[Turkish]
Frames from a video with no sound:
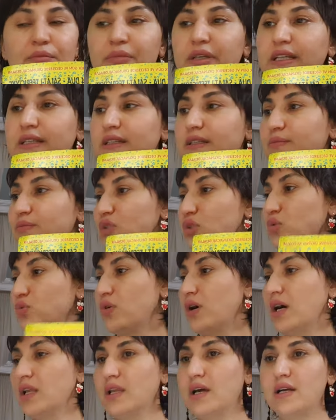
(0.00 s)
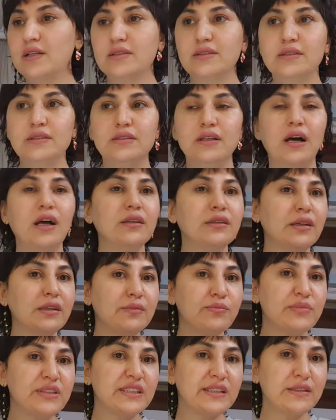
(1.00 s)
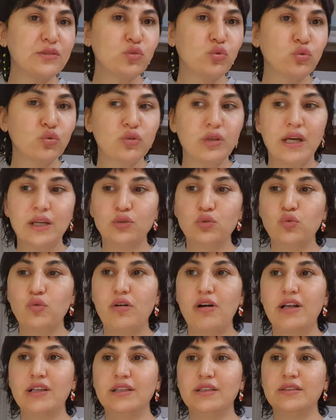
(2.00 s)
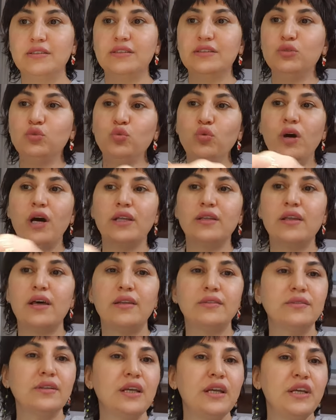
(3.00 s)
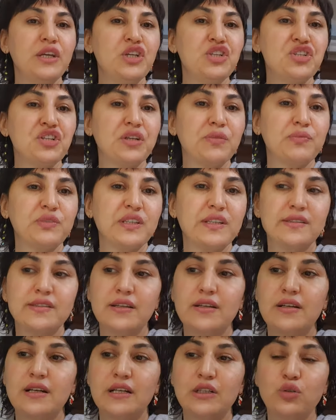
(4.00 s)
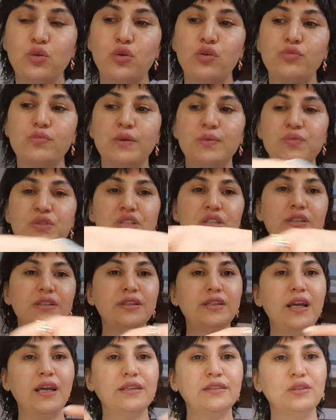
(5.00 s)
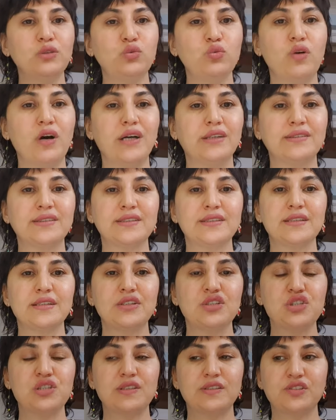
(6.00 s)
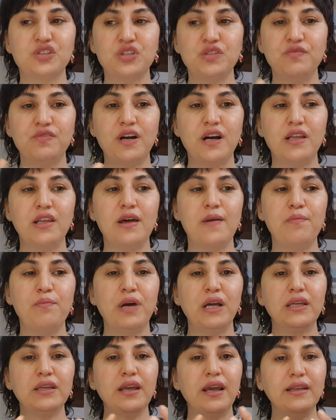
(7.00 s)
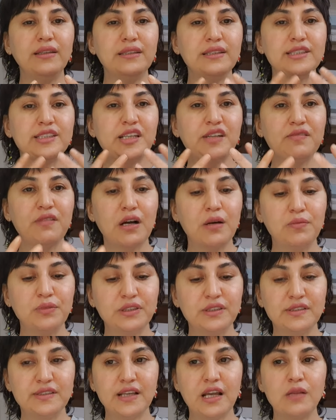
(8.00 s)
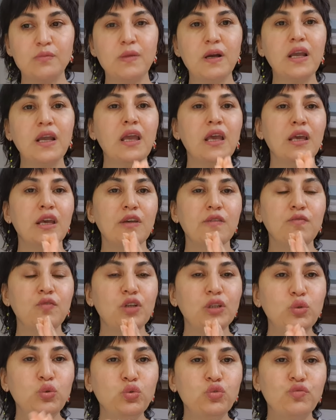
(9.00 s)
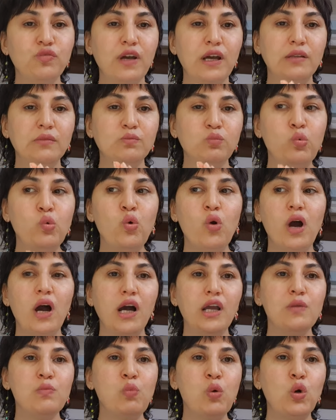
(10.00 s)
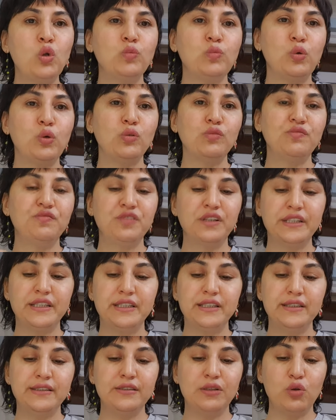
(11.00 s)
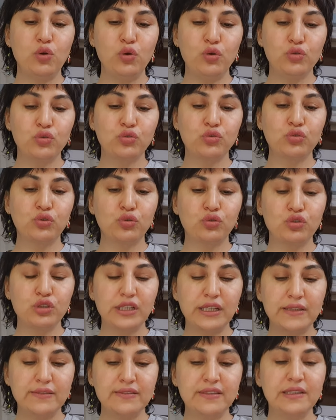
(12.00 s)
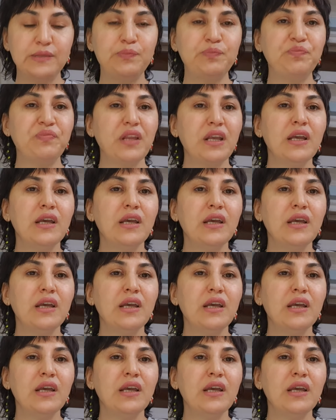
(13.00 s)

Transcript: bildiğimiz dualardır. Allah'ın bize sunulan dualıdır. Duadan hiç kimse zarar görmemiştir. Kendi duanızla şifalanmak, kendi sevabınızı almak ve lütfen bu ay bol bol fakir, öksüz, yetim,